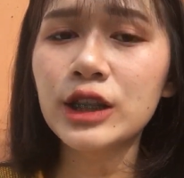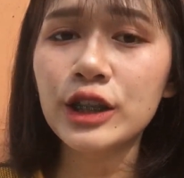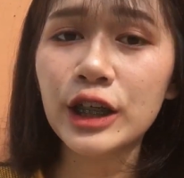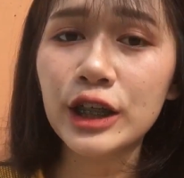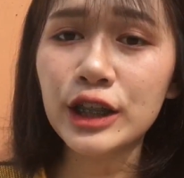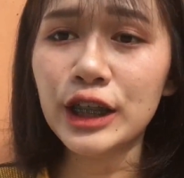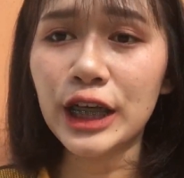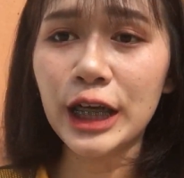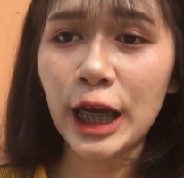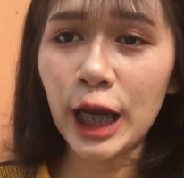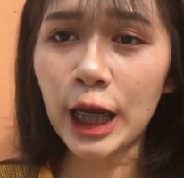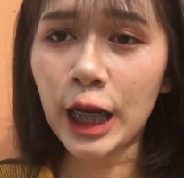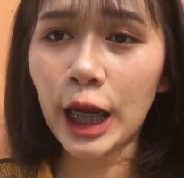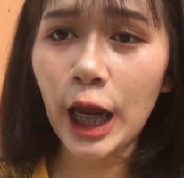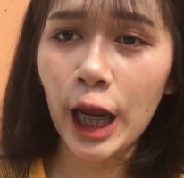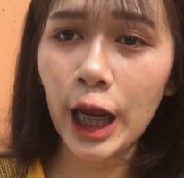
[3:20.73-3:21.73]
ชิคชิค
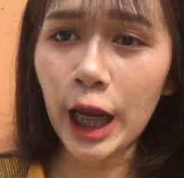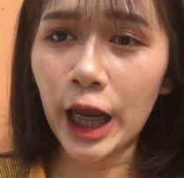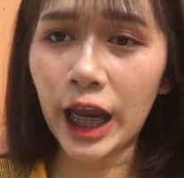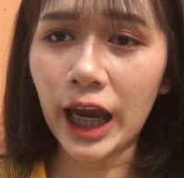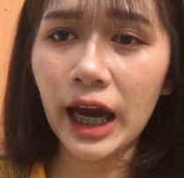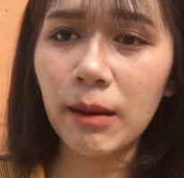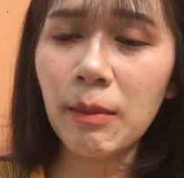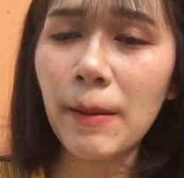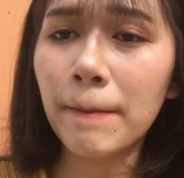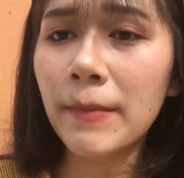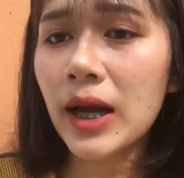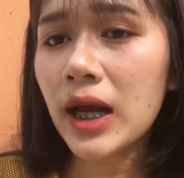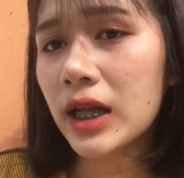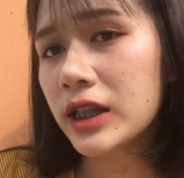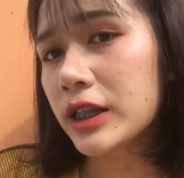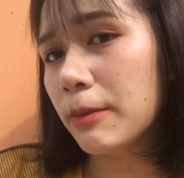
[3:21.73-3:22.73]
เก๋ๆอ่ะแบบ
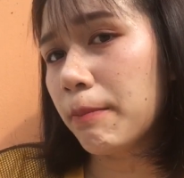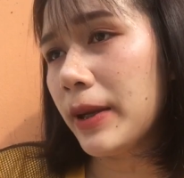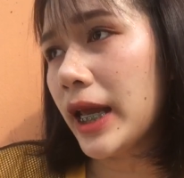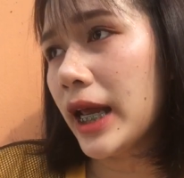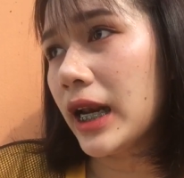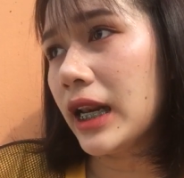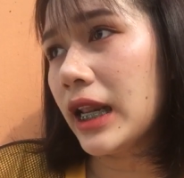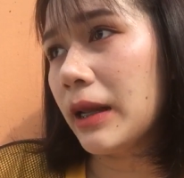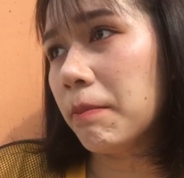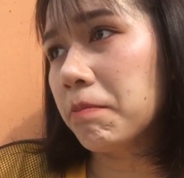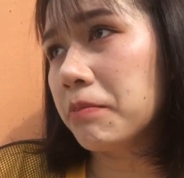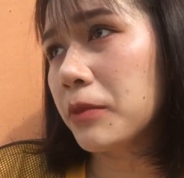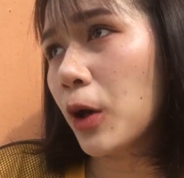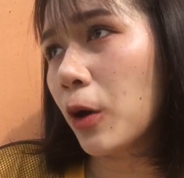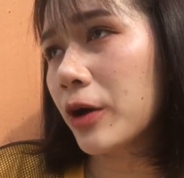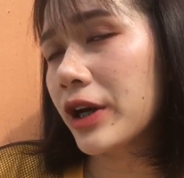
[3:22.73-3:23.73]
จะเปลี่ยนลิป
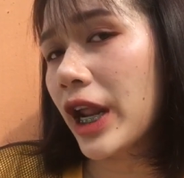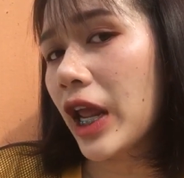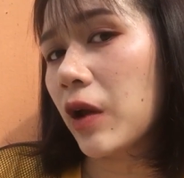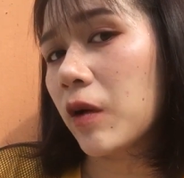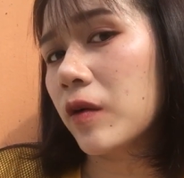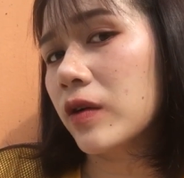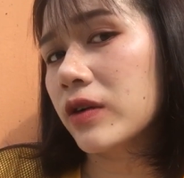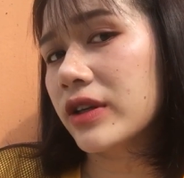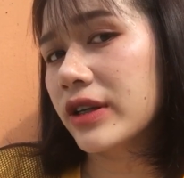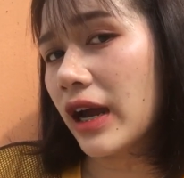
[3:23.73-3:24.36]
ตอนไหนก็